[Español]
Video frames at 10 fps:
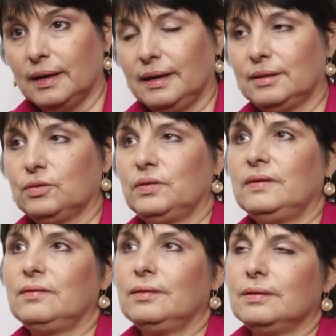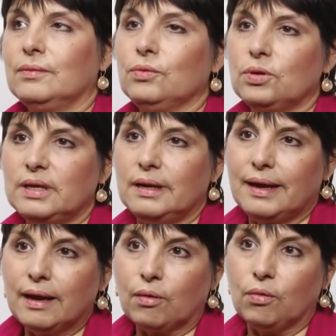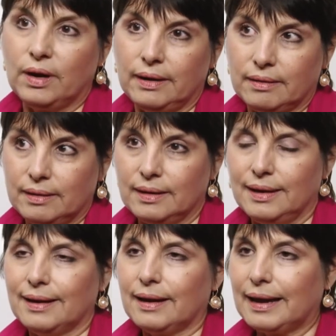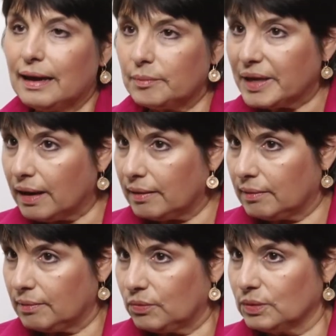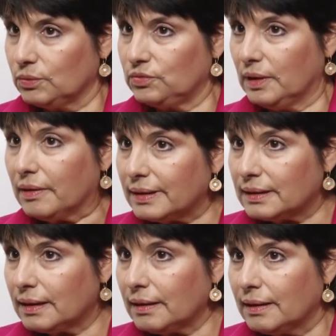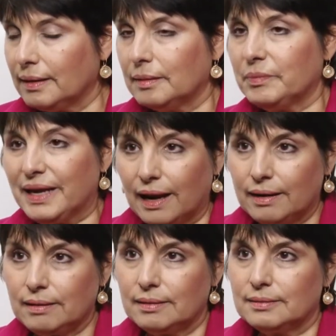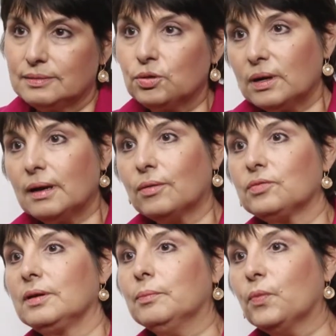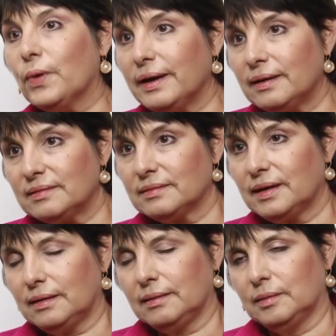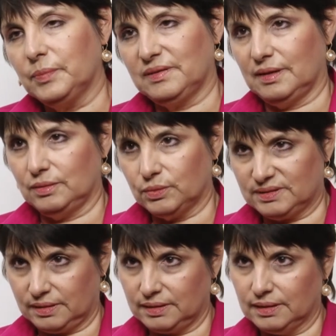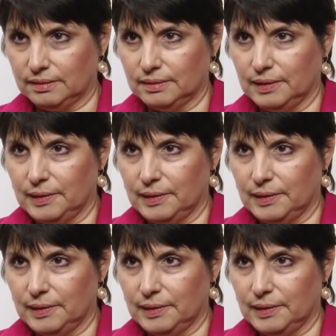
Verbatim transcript: Entonces, uno tiene que escoger cada mañana, cuando uno se levanta, mirar todas las cosas buenas que te están pasando ese día.